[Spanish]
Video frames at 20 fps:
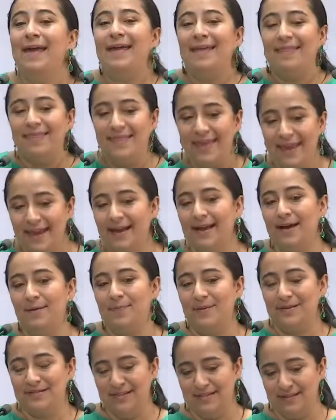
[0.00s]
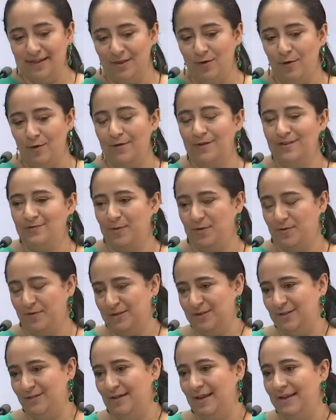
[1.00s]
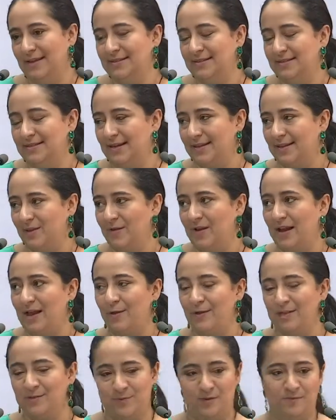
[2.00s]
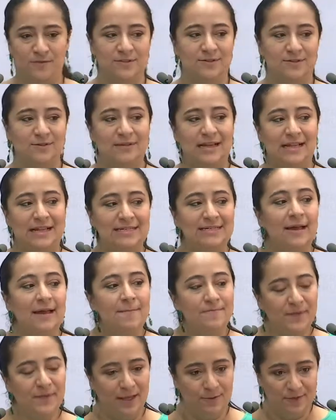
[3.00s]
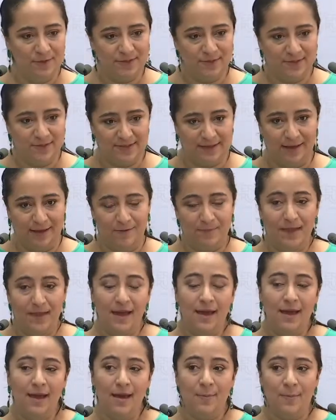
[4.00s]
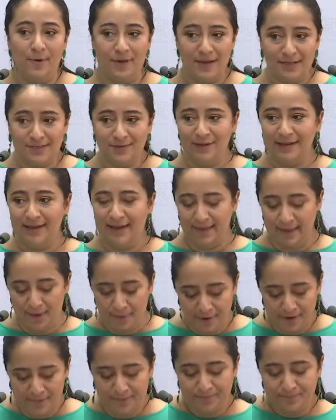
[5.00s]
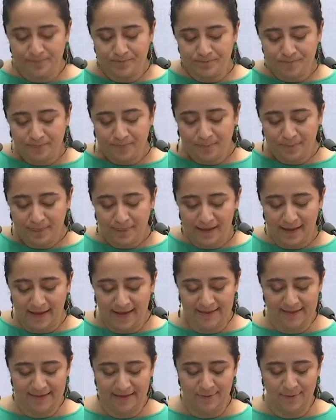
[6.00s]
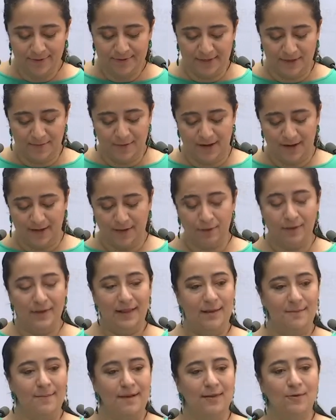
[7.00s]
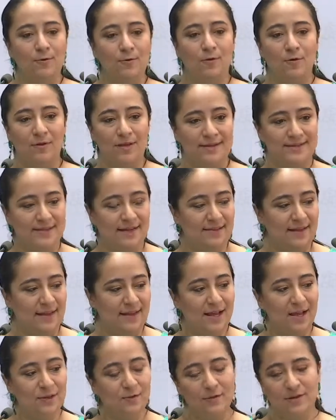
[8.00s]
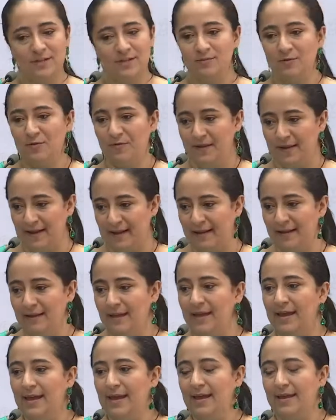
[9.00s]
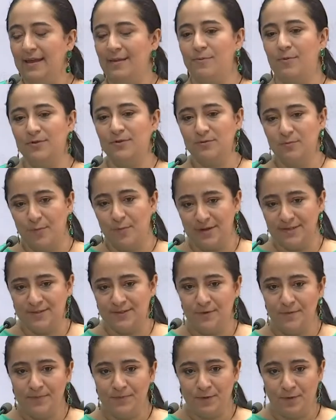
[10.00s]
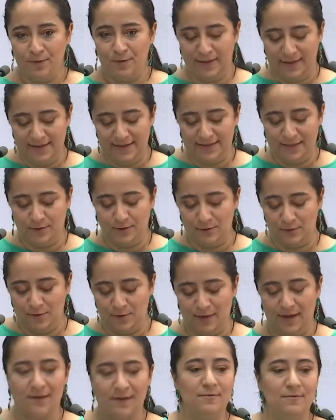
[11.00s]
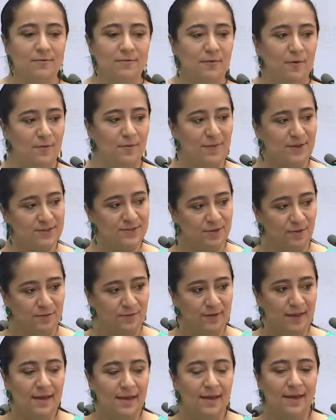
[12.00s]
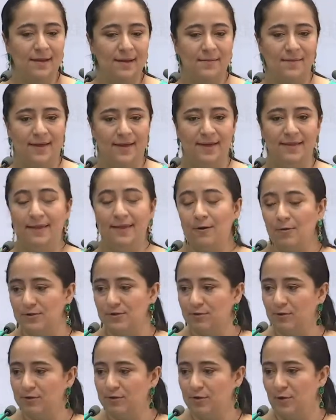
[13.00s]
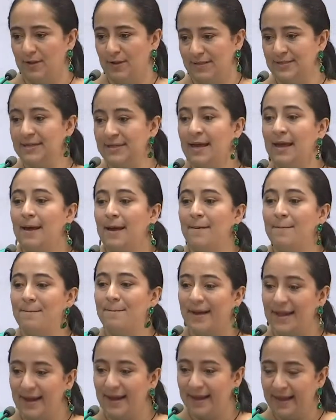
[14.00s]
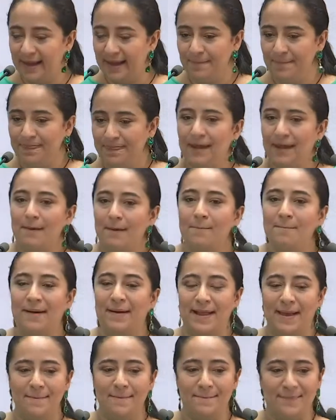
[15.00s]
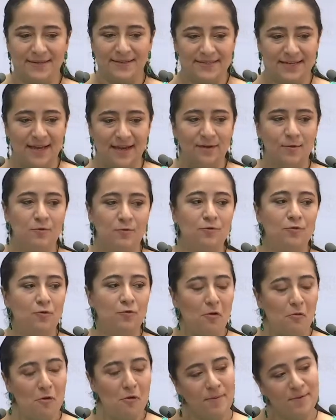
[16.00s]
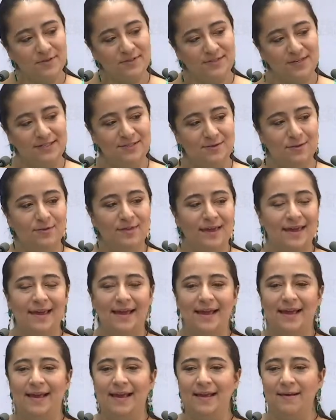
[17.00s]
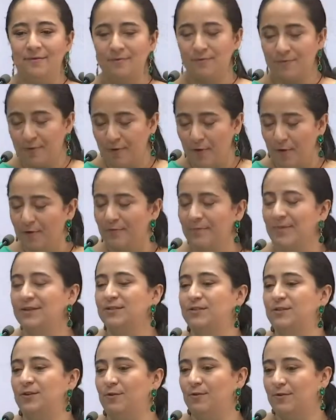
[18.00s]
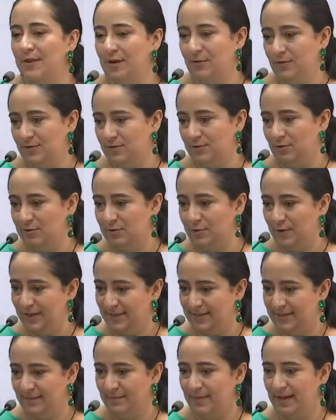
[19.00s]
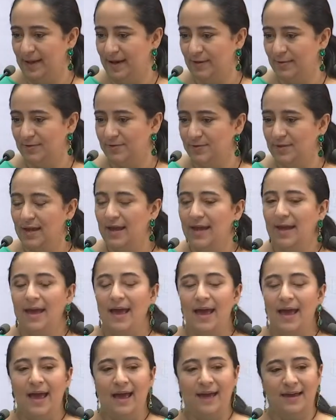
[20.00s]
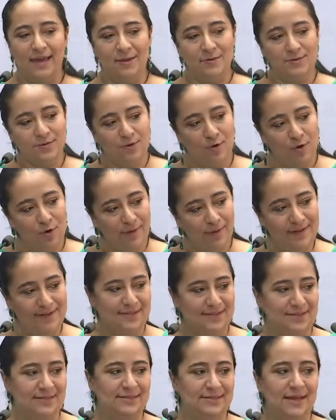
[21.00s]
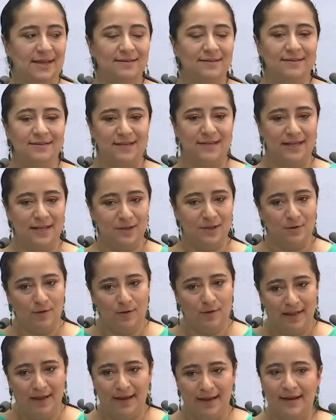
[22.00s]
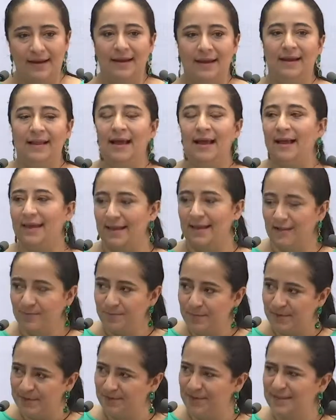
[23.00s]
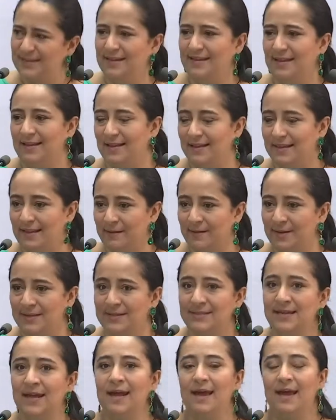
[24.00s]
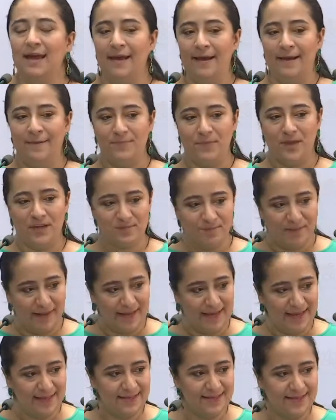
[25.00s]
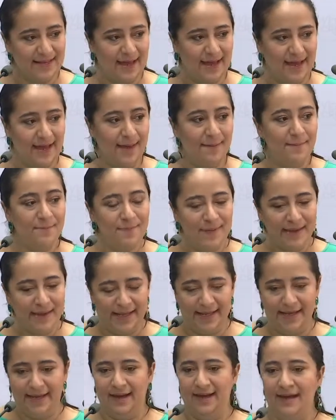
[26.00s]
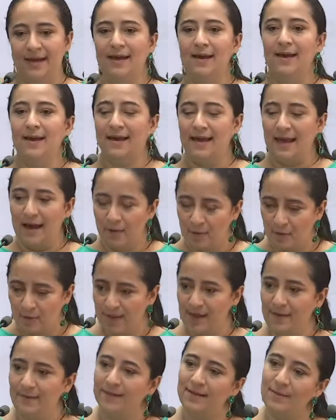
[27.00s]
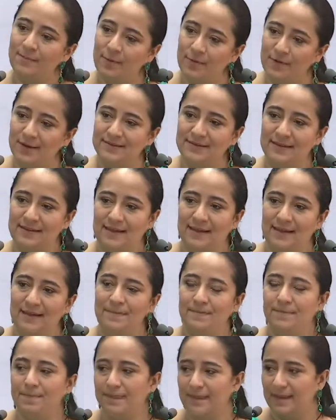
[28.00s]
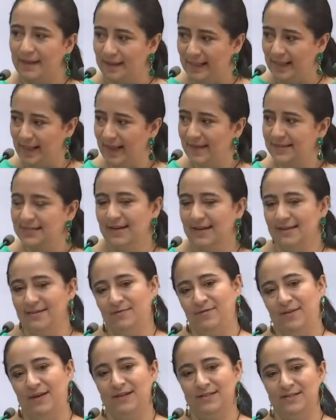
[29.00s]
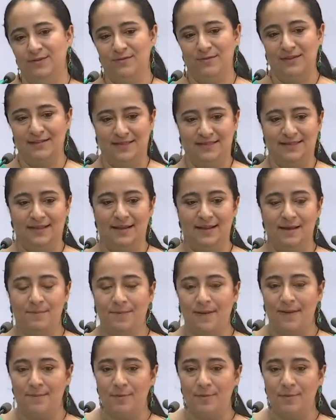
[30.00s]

de capacitadores profesionales y certificadores profesionales en nuestro Estado. Por eso el día de hoy estamos trabajando de la mano con la Secretaría de Turismo Federal y por supuesto con el Instituto de Formación eh, de Consultores. ¿Para qué? Para empezar un nuevo proceso de formación de consultores en Veracruz aquellos jóvenes que están saliendo de la carrera, aquellas personas que tienen tal vez eh, experiencia empírica, que ahora van a poder tener la certificación necesaria para